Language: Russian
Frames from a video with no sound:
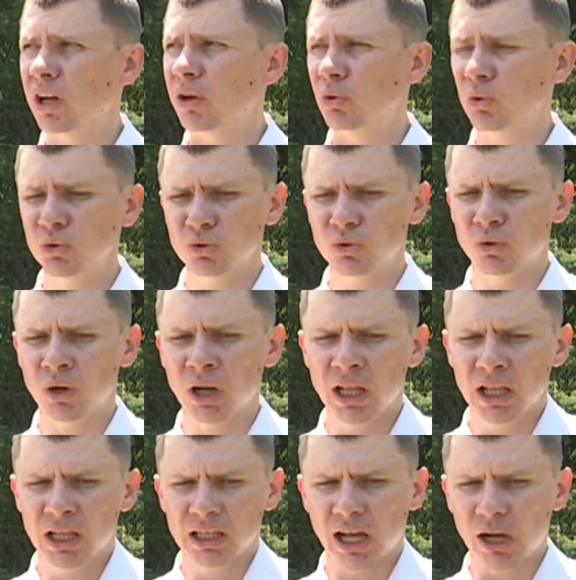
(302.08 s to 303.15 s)
нагрузку
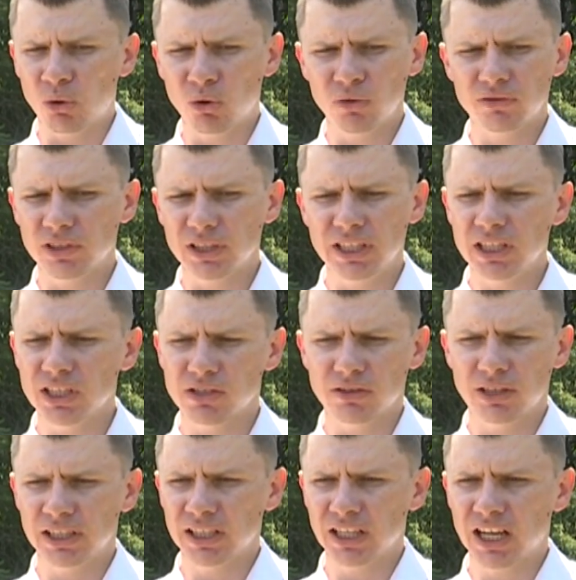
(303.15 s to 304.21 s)
как он
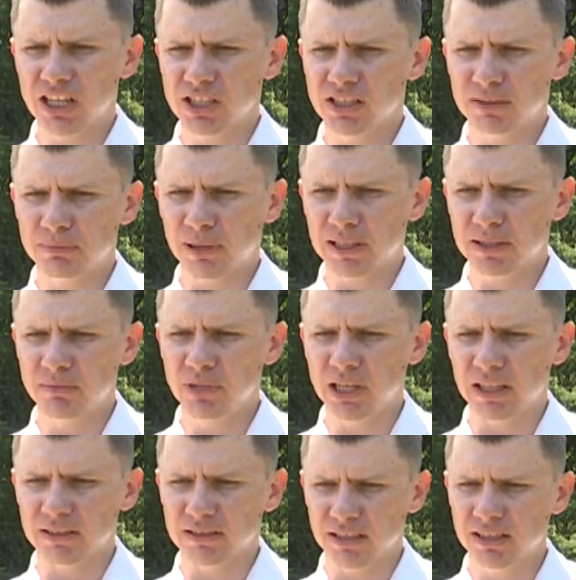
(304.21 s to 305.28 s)
выдерживает не каждый
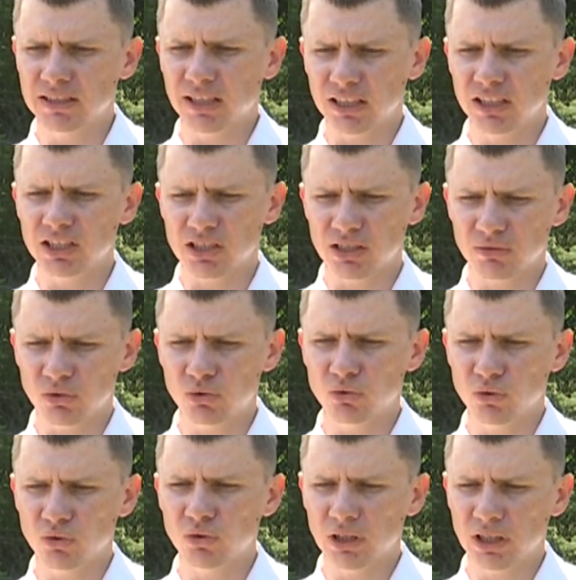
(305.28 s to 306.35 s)
спортсмен. Здесь, конечно, вот
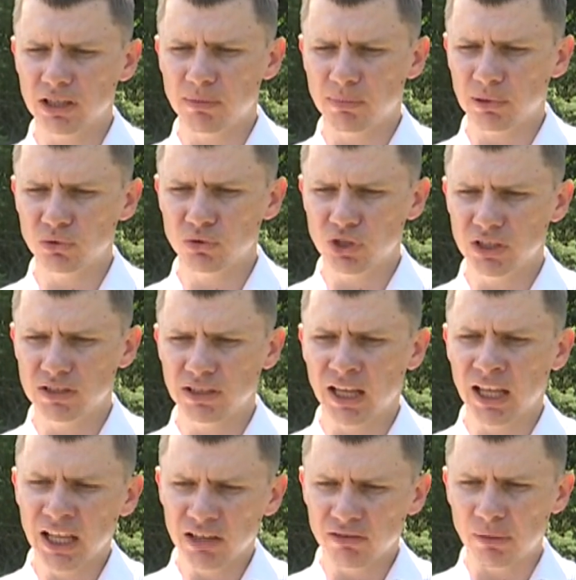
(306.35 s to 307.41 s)
у него надо поучиться,
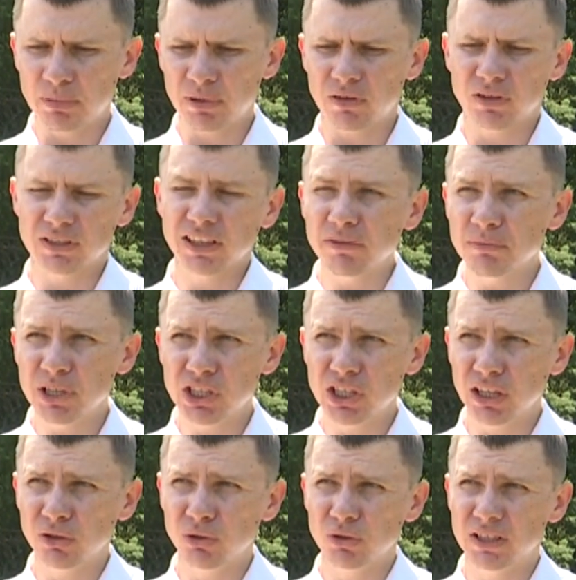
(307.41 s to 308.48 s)
во-первых,
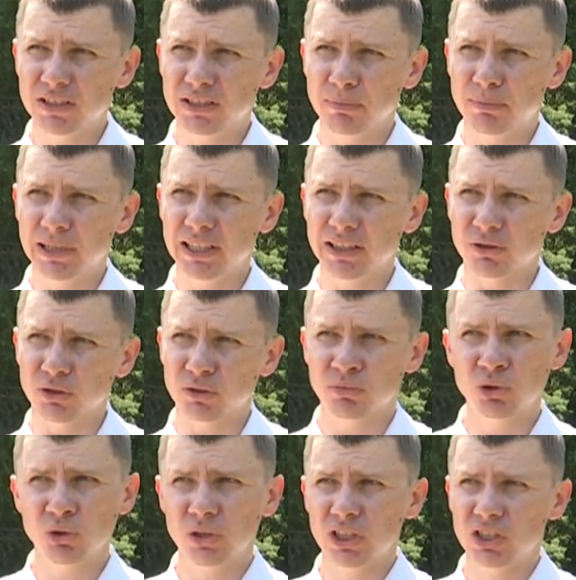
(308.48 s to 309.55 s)
совмещению дисциплин. То есть
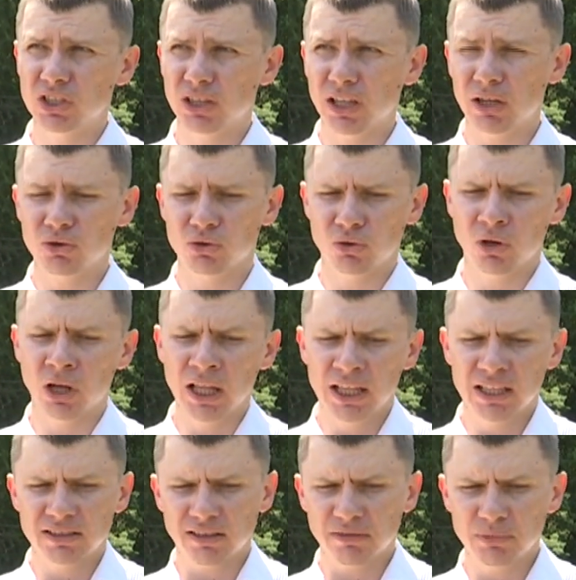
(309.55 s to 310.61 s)
многие считают, что
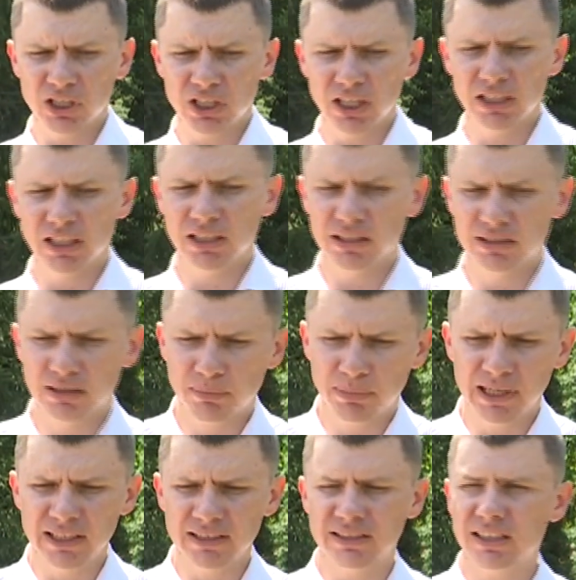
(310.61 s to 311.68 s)
совмещение
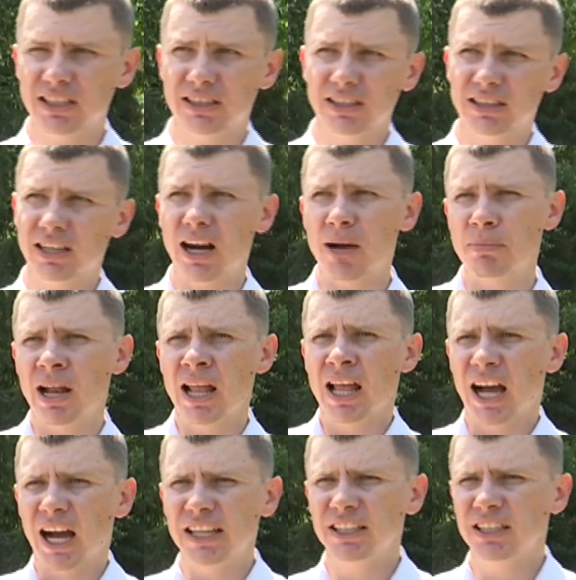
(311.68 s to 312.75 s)
дисциплин, скит и трап,
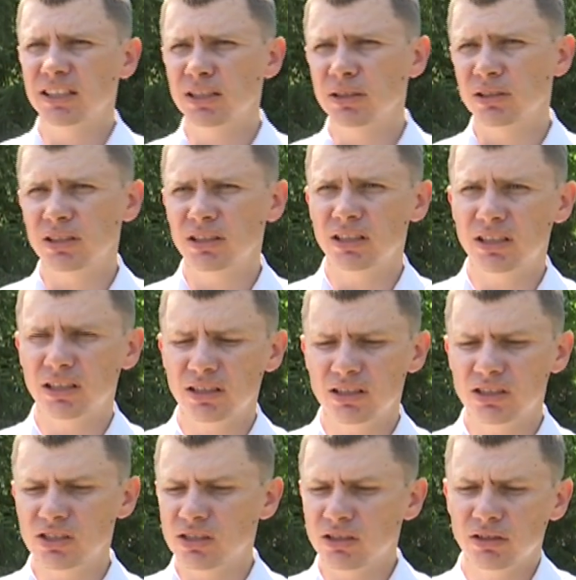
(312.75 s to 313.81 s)
они не, не,
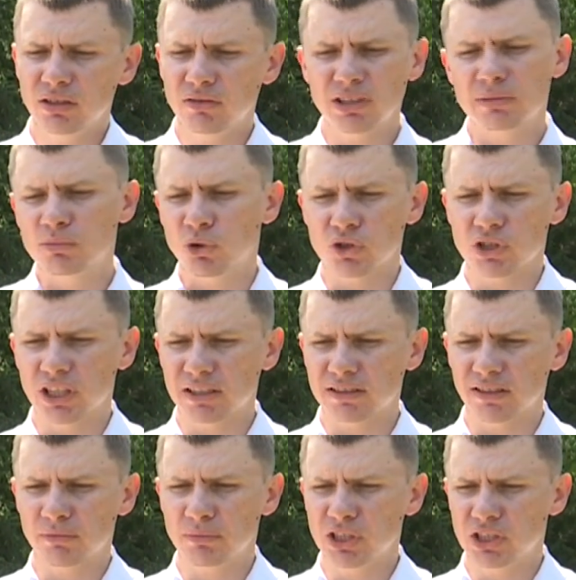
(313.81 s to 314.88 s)
не, невозможно и
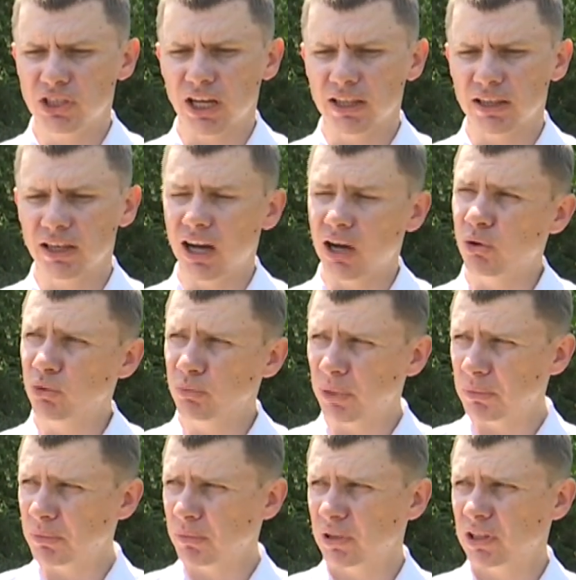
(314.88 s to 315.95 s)
совмещать. Да, а он
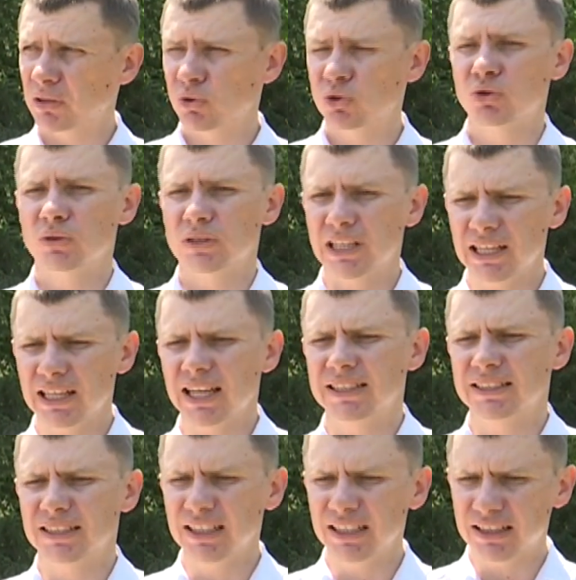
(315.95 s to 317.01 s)
помимо того, что
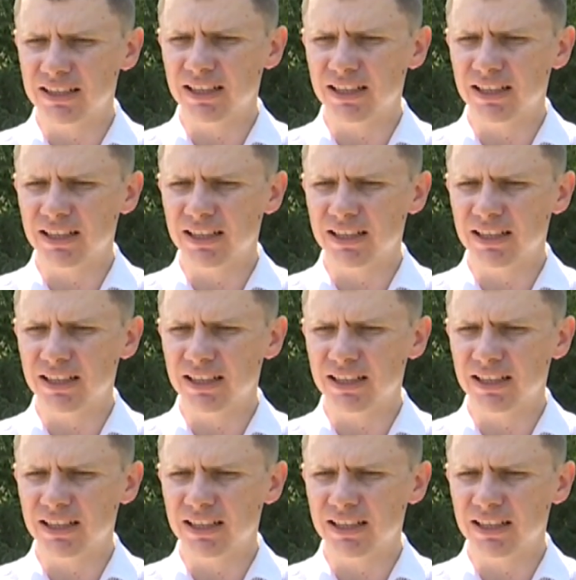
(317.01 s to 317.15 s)
стреляет скит,